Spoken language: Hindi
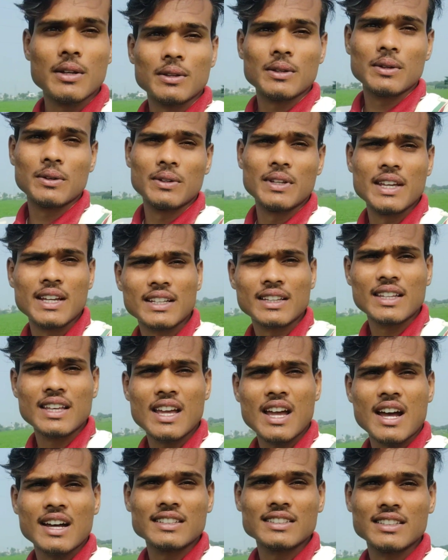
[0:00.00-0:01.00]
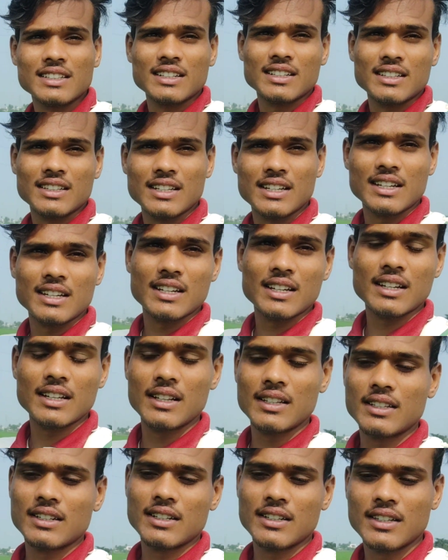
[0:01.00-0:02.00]
तो देखते हैं आज छिटते हैं कल
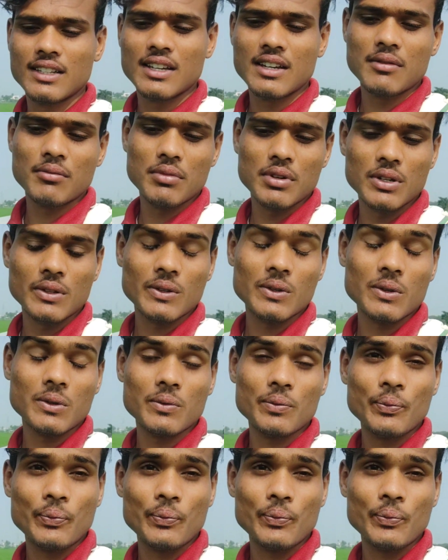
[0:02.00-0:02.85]
छिटते हैं परसों